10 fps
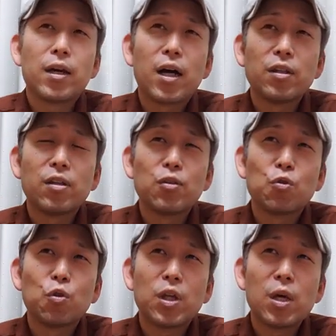
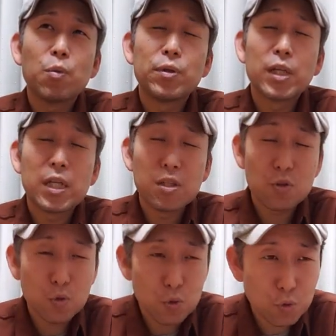カセットテープみたいに一
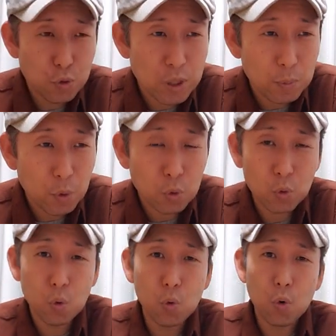瞬古いもの
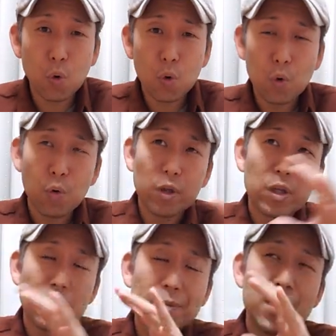とこう
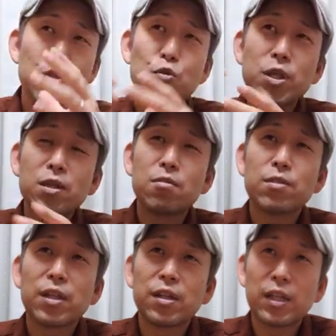イメージをリンク
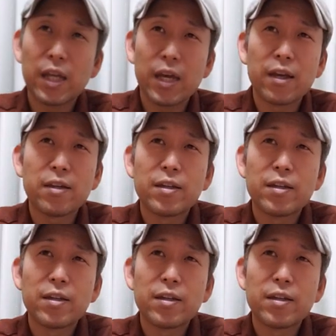させて